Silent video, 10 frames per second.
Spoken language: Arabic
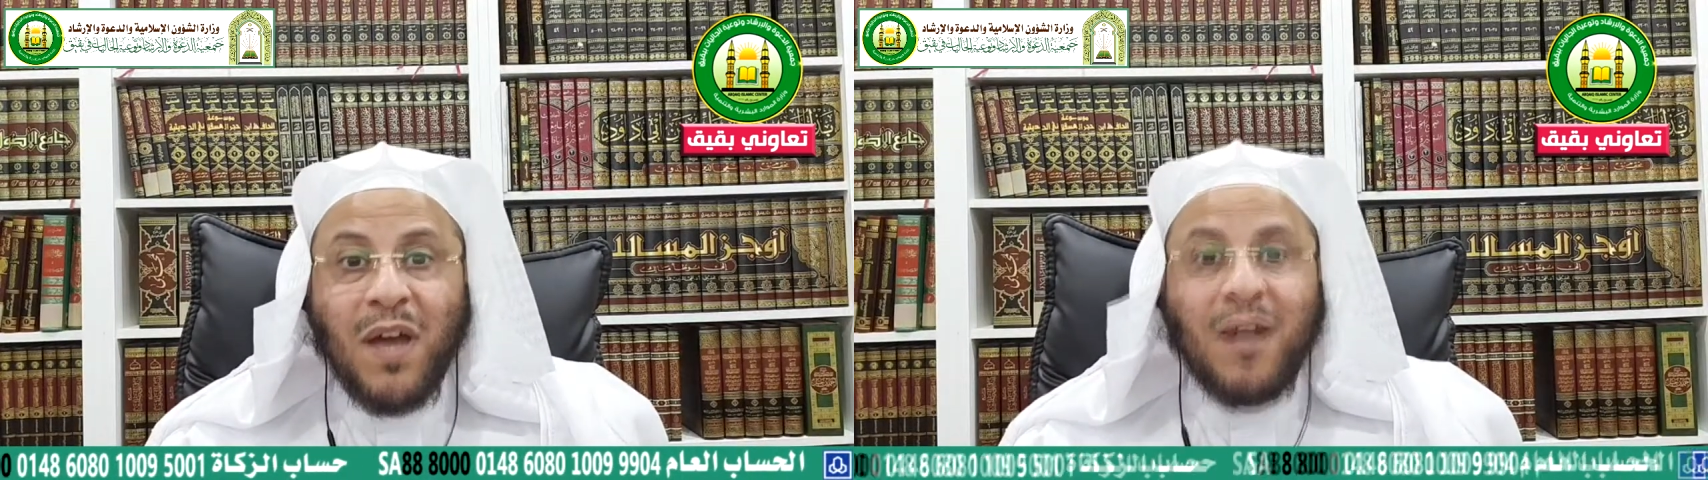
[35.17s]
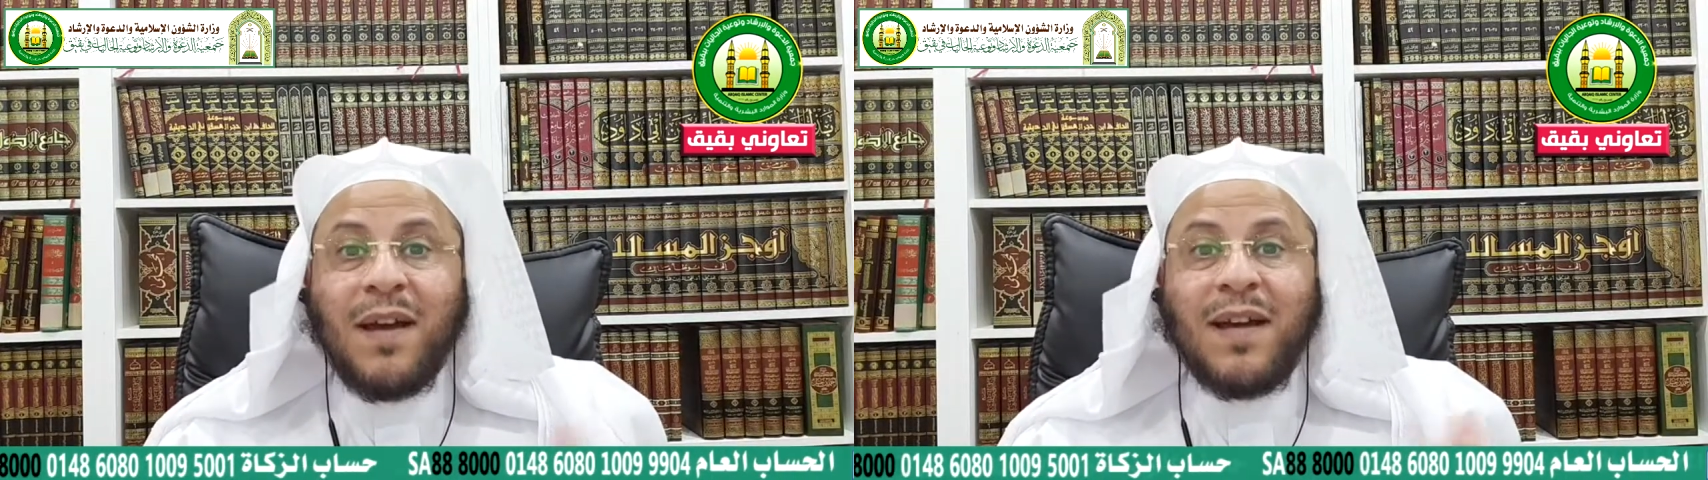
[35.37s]

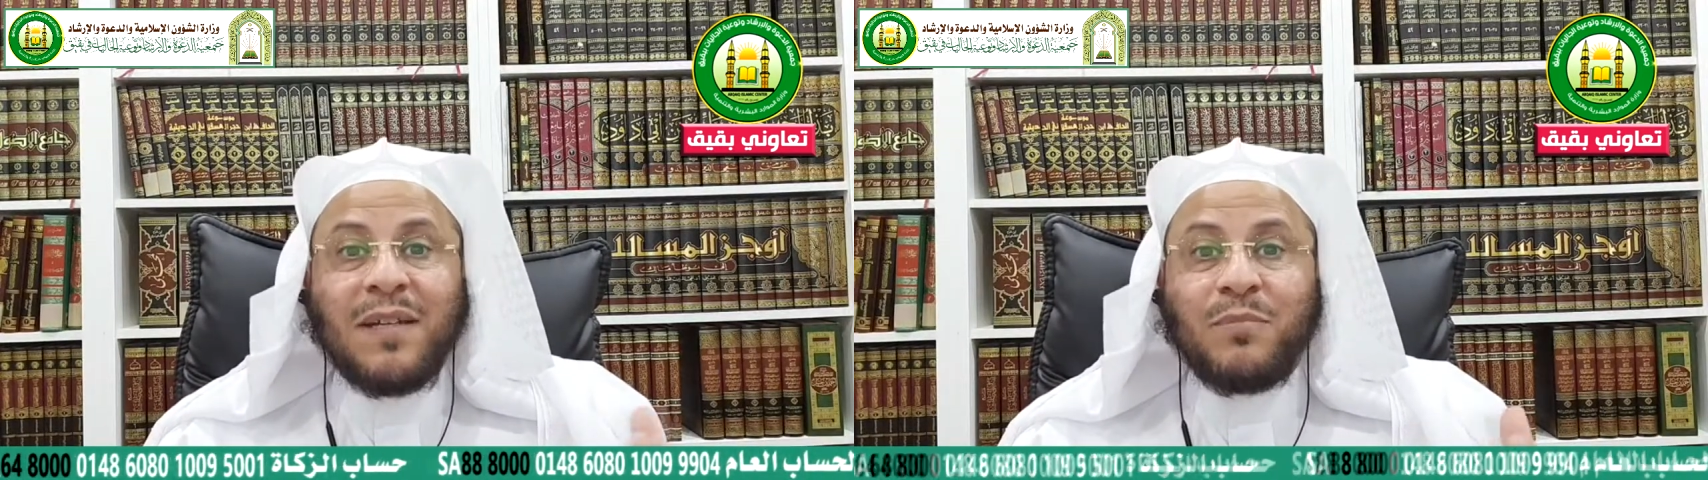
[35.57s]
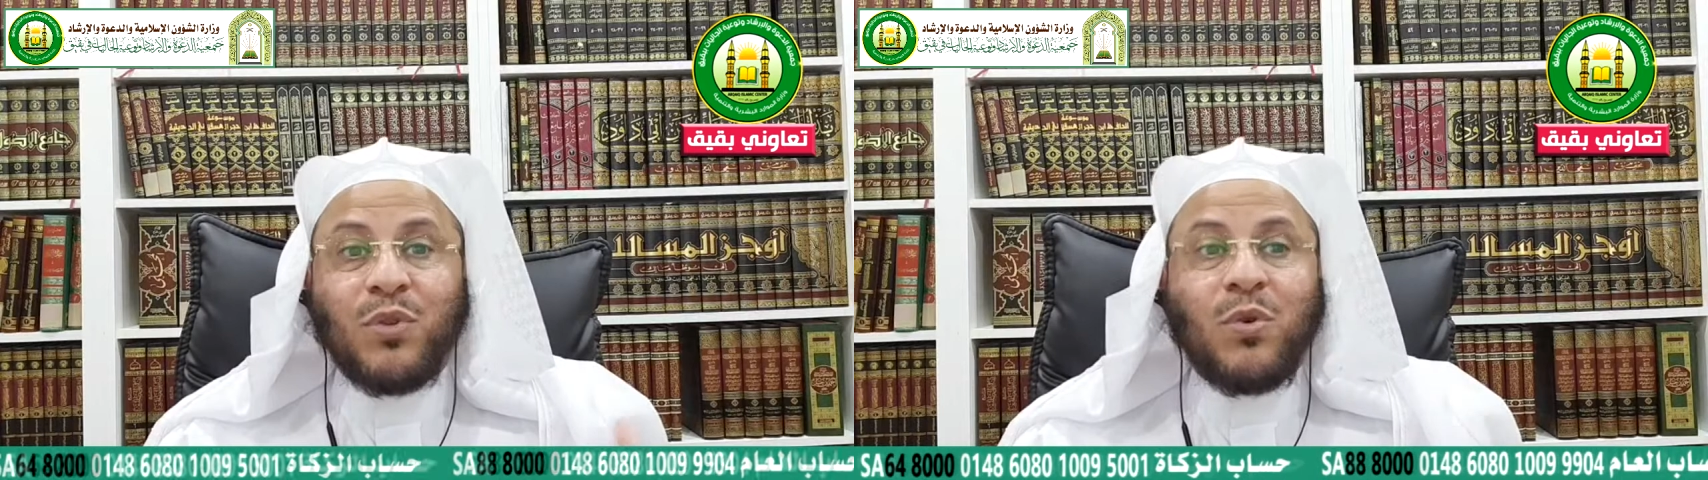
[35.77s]

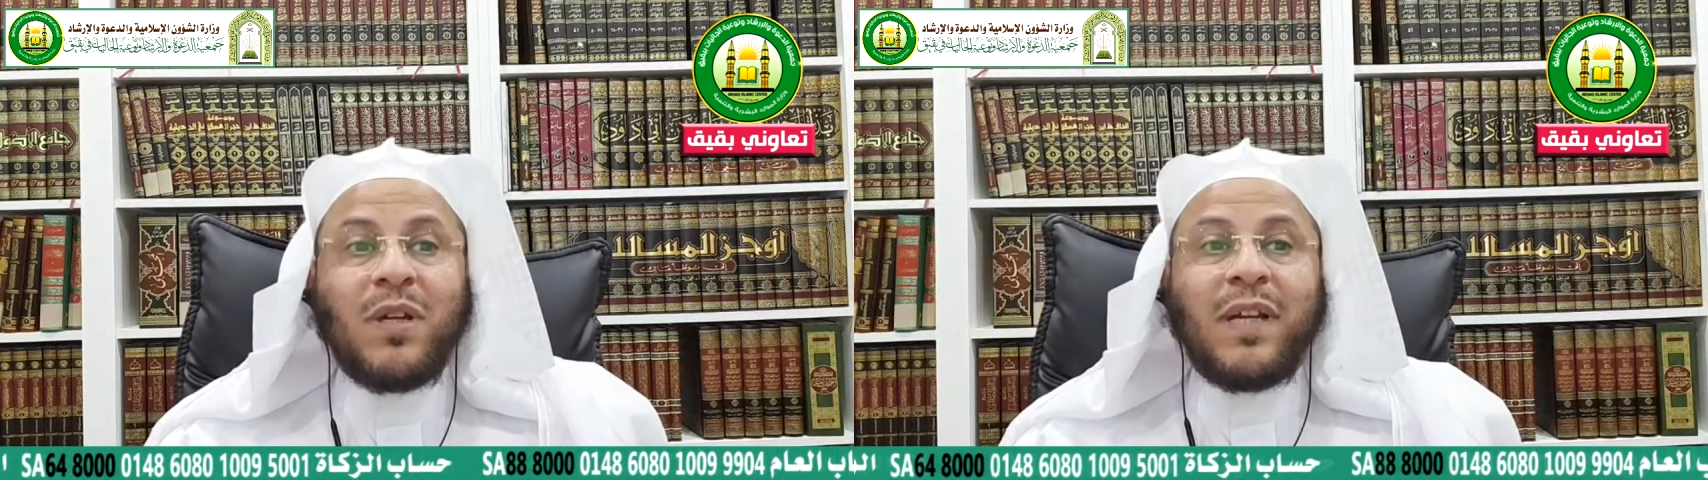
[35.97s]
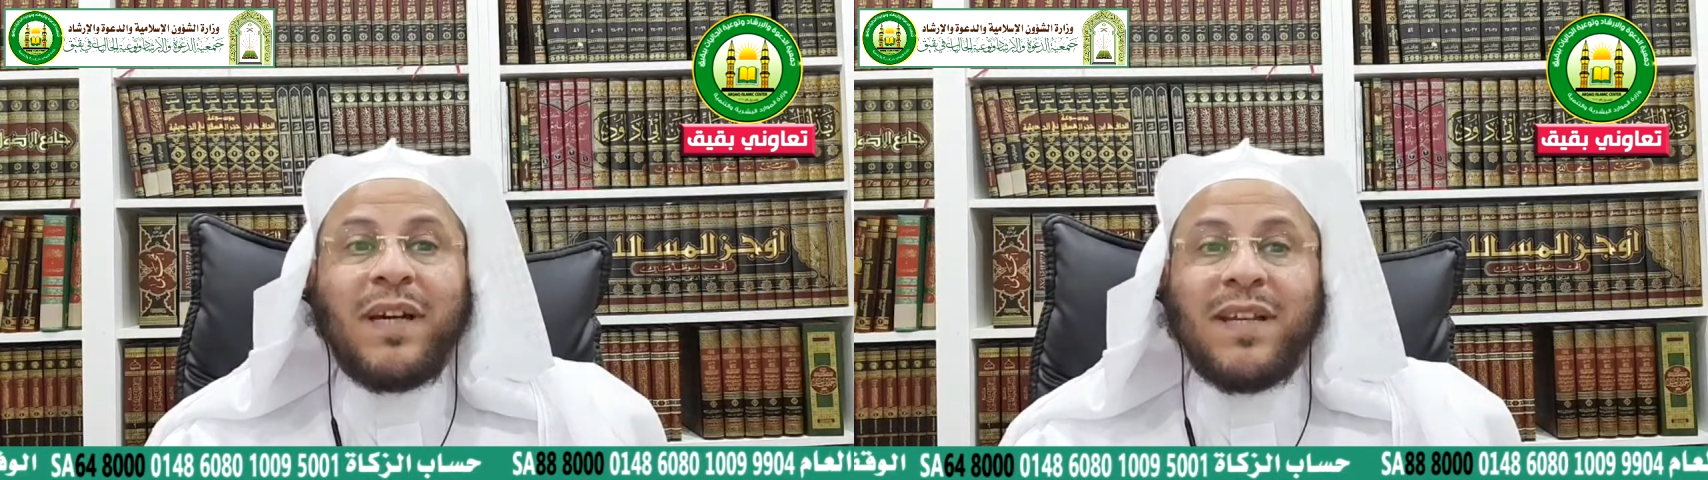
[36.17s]
العالم
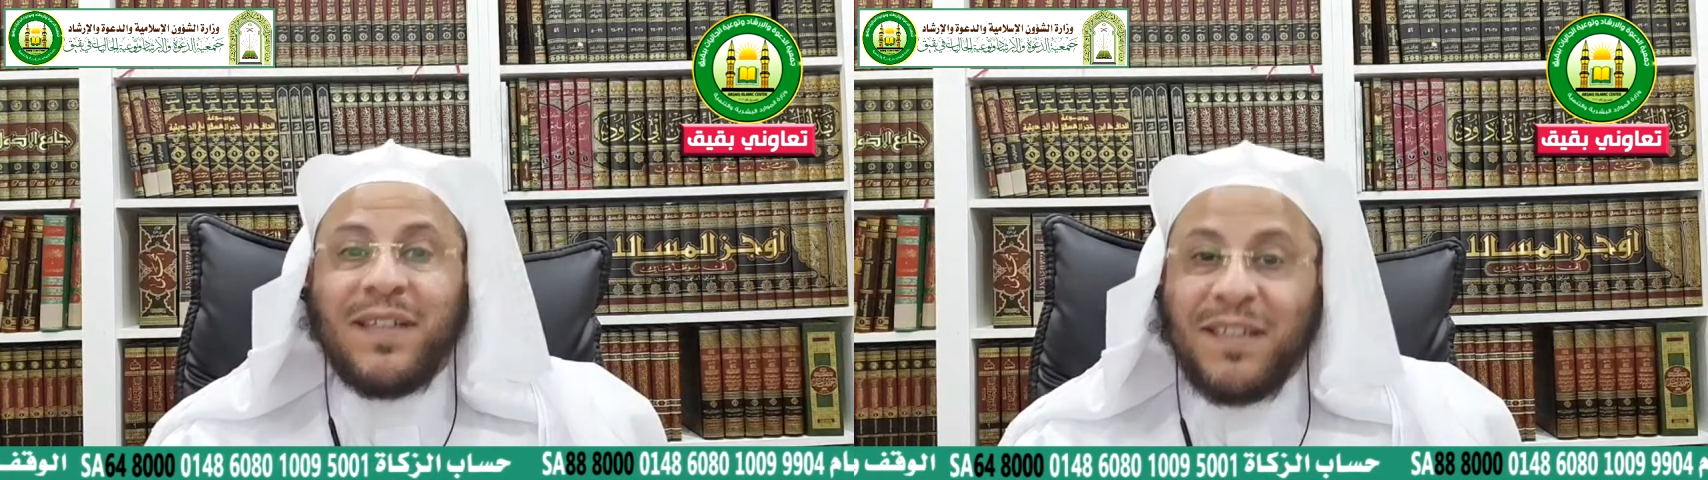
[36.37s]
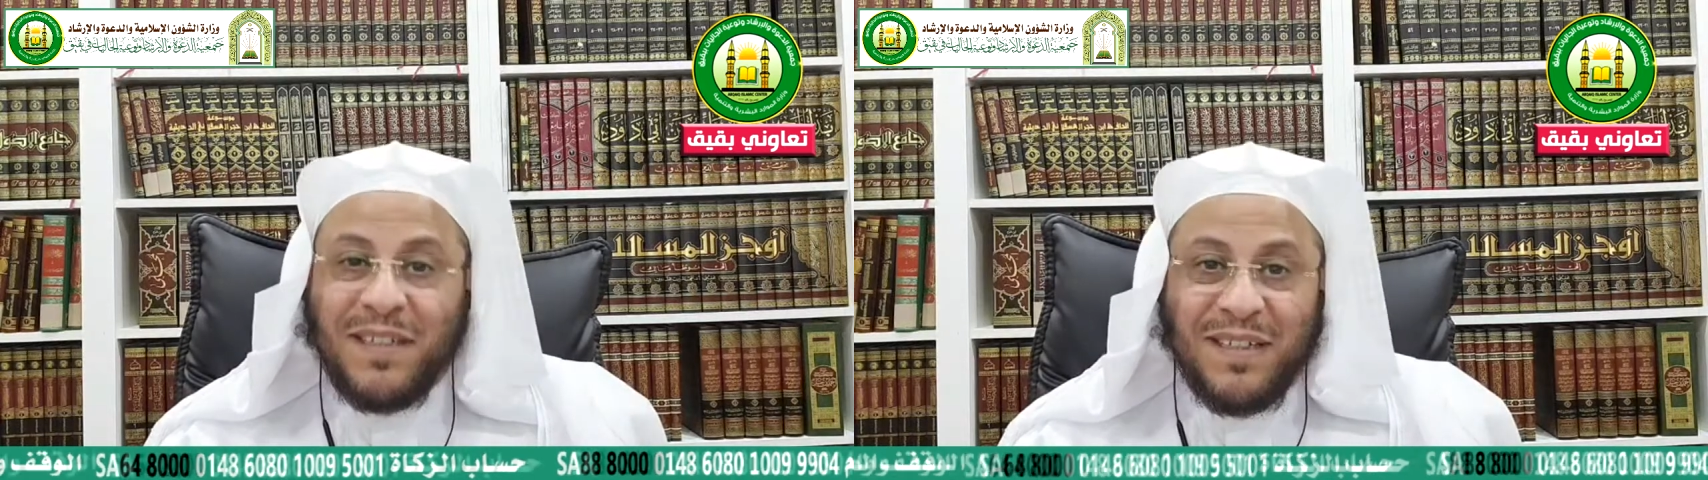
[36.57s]
بكل
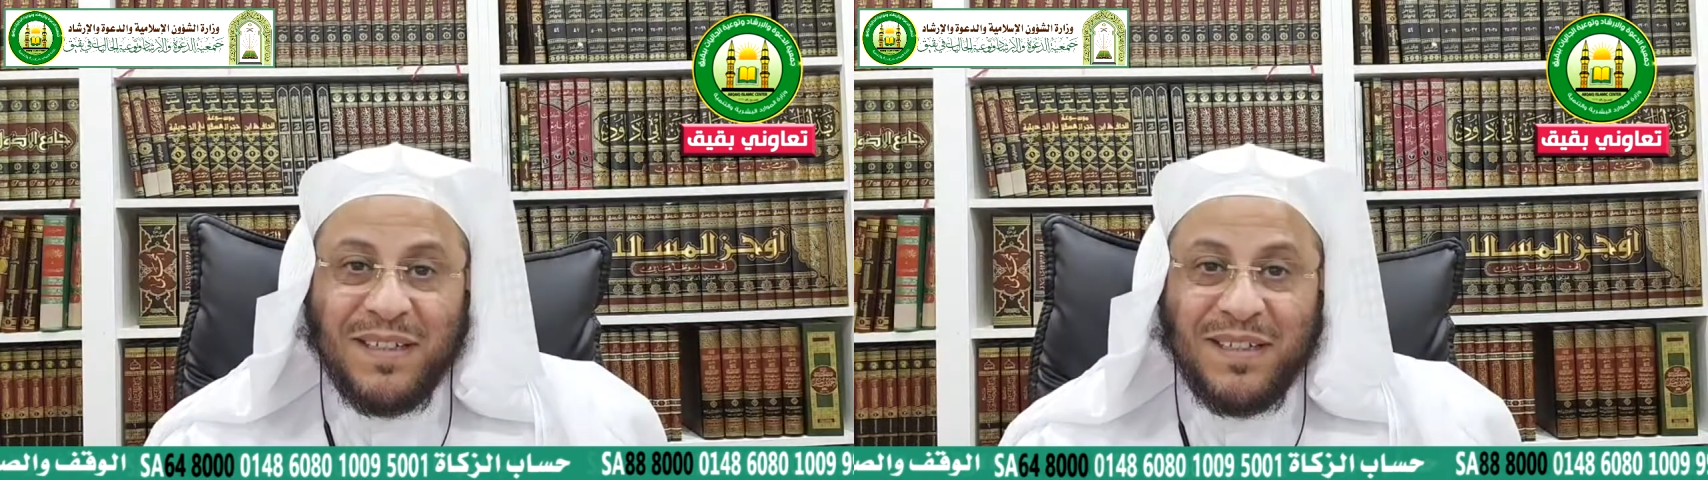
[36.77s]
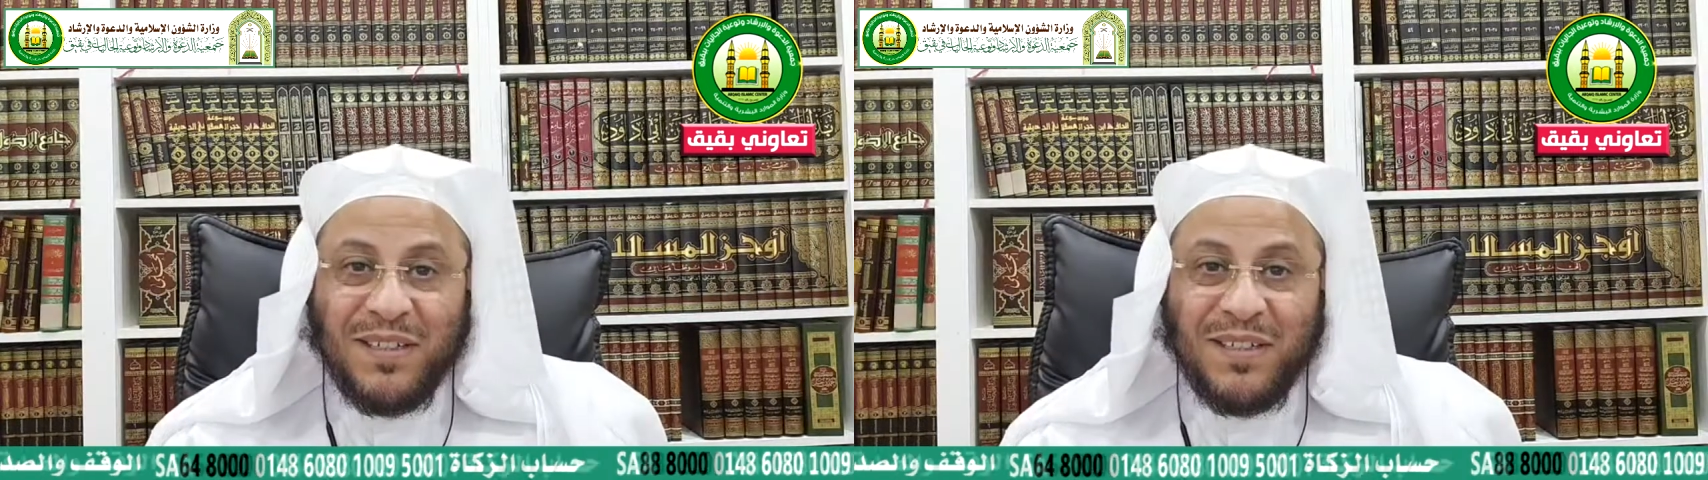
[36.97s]
أريحية